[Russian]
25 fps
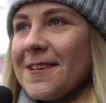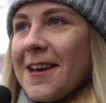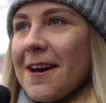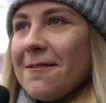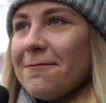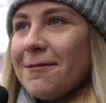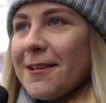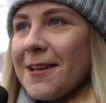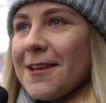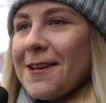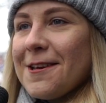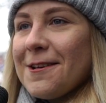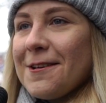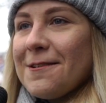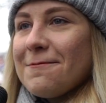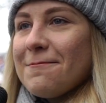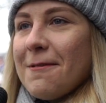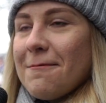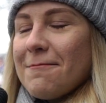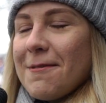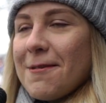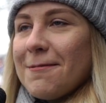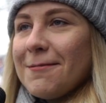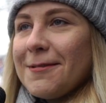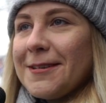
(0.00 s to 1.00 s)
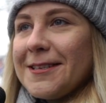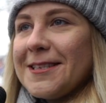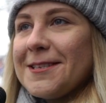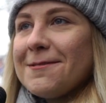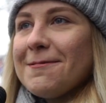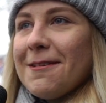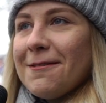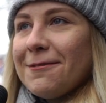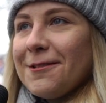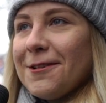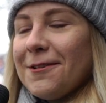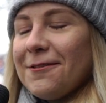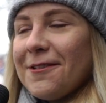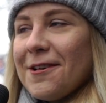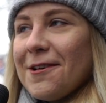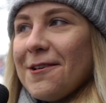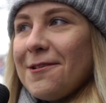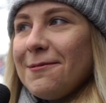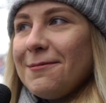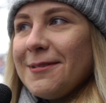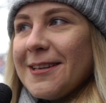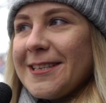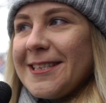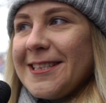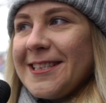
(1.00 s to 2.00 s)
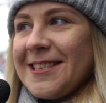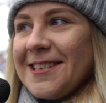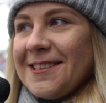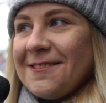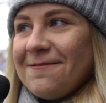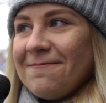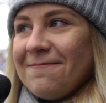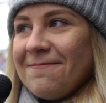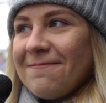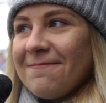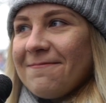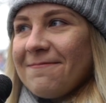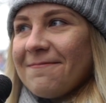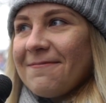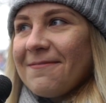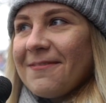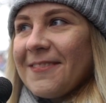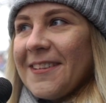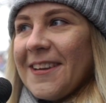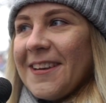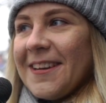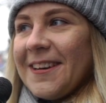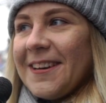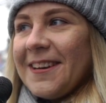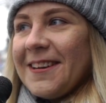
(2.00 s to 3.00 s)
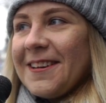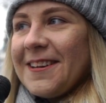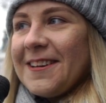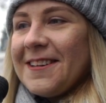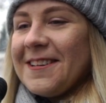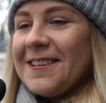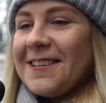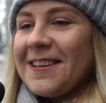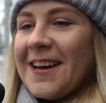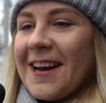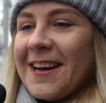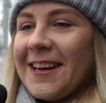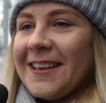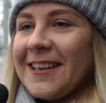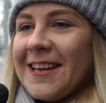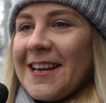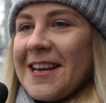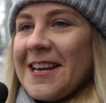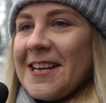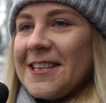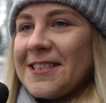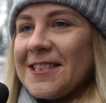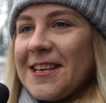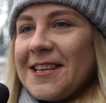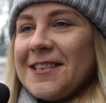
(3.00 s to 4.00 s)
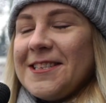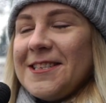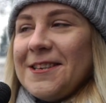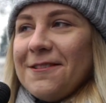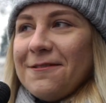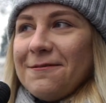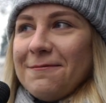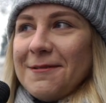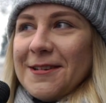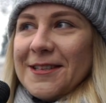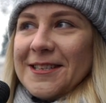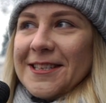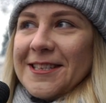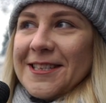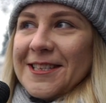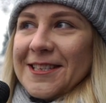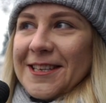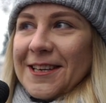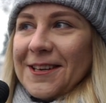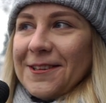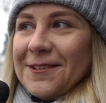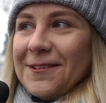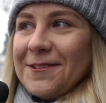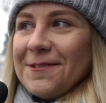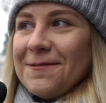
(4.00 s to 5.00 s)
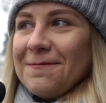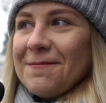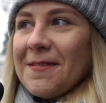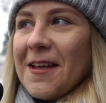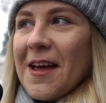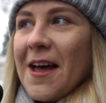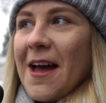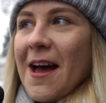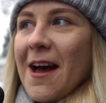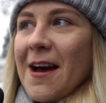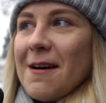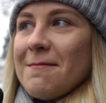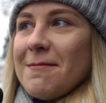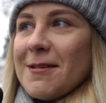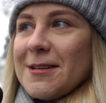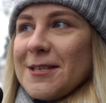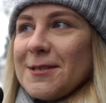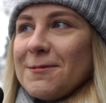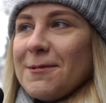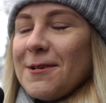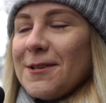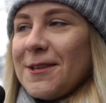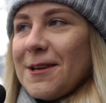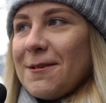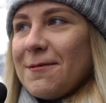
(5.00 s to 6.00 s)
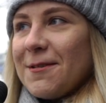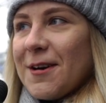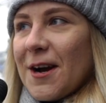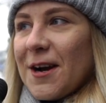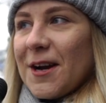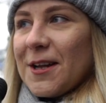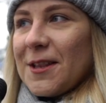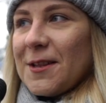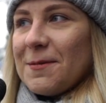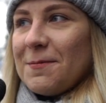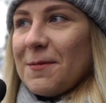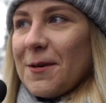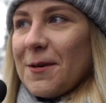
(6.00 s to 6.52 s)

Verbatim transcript: я планирую попробовать себя в новой области, э, как это, и зайти в медицину. Посмотрим, как это